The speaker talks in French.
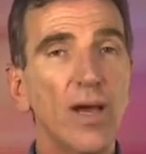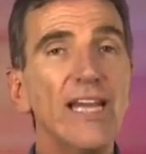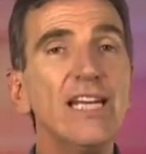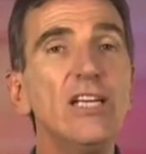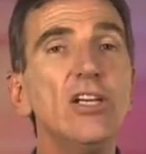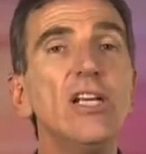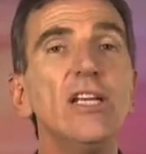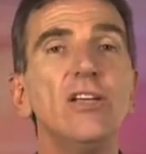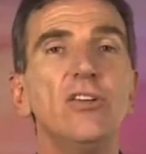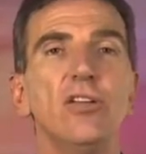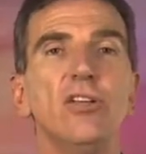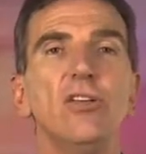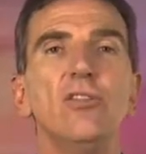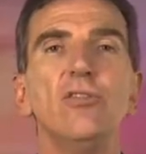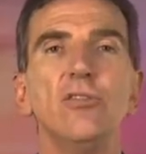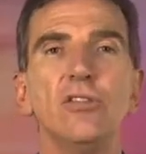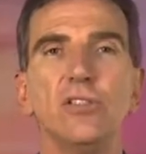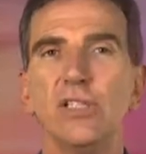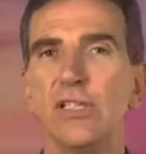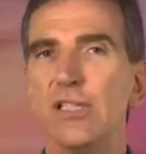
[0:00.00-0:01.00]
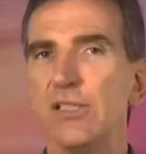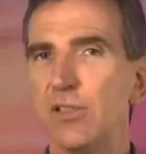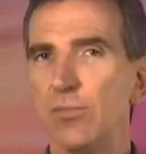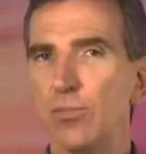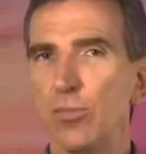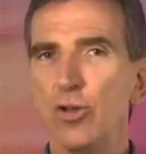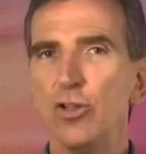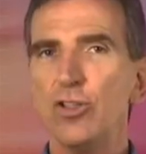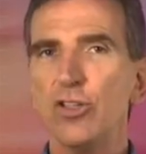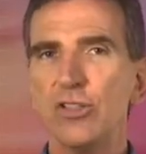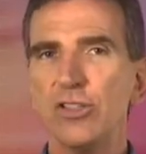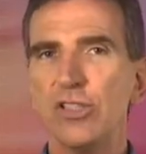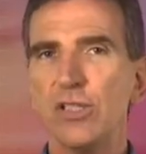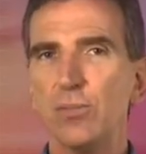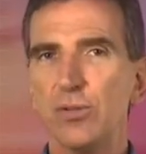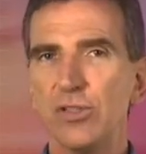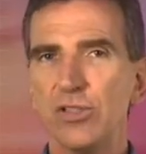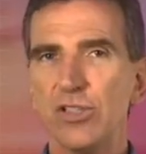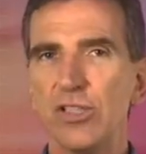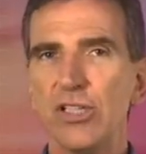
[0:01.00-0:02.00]
Vous pourriez devoir faire cette procédure de
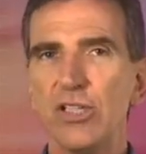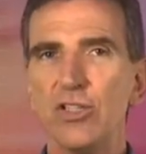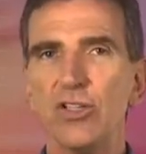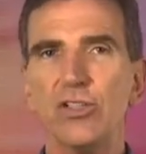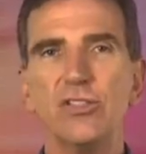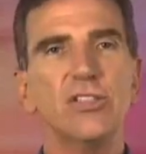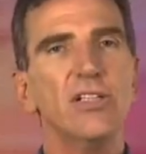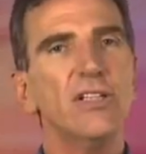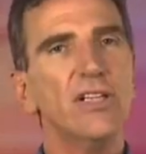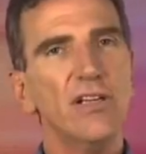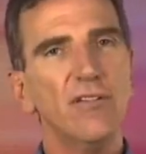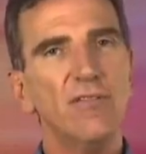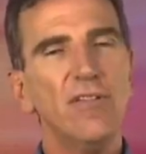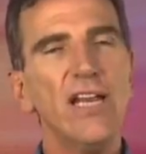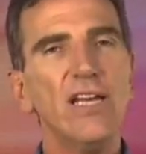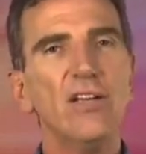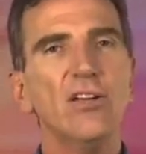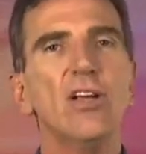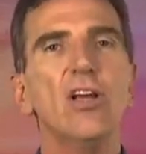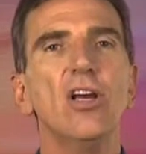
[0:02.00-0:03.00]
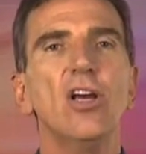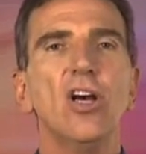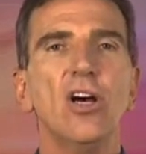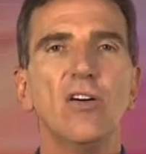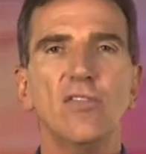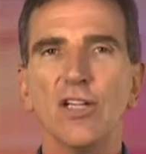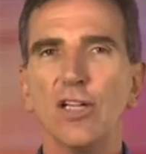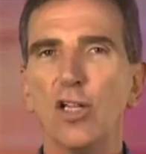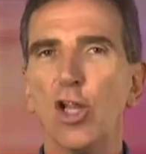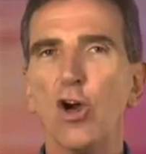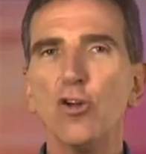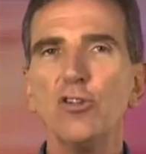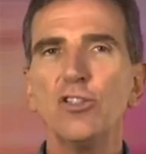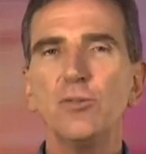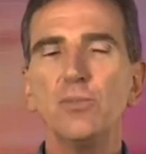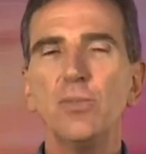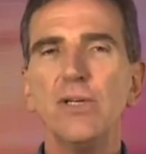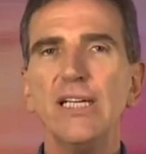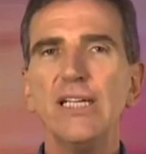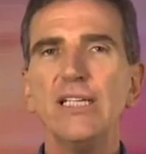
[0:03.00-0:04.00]
sécurité dans le cas d'un incident à
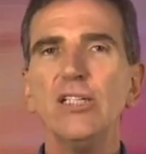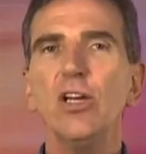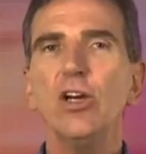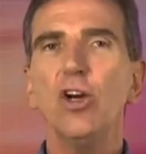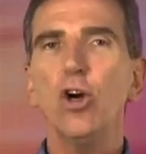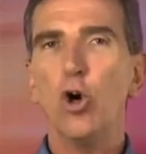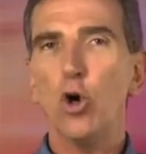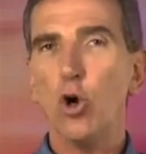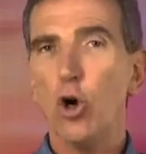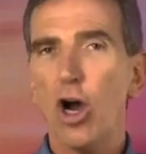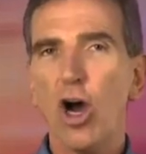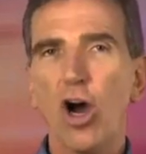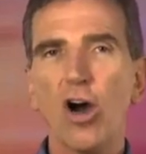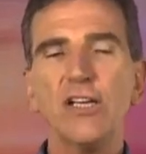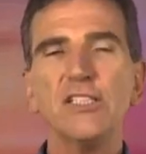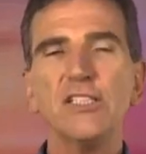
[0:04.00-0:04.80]
basse ou à haute vitesse.